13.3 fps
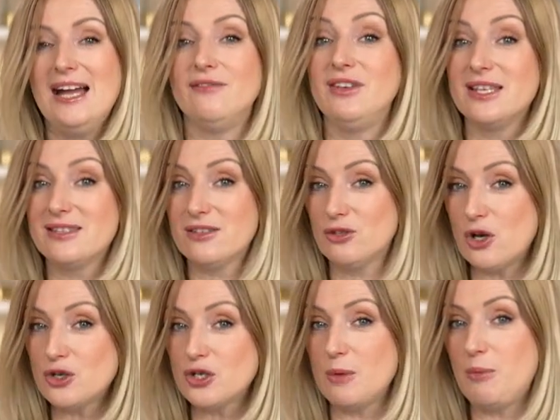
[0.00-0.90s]
Więc
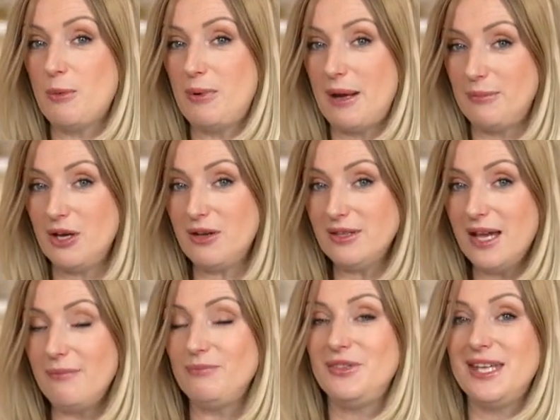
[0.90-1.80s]
to, że poplamione,
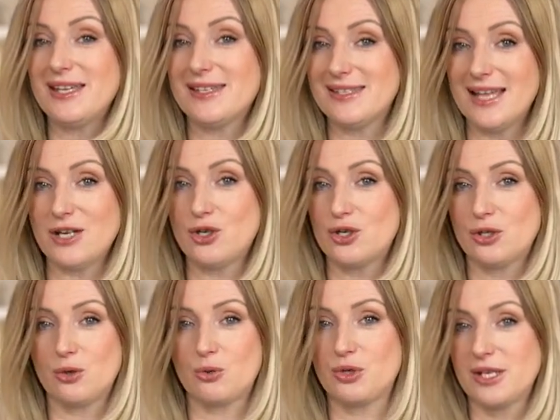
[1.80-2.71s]
nie znaczy,
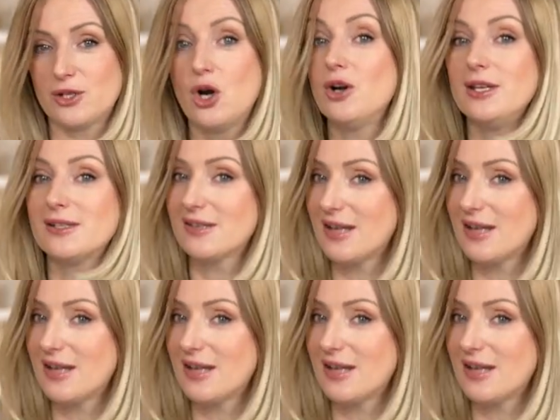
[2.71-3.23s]
że to już jest koniec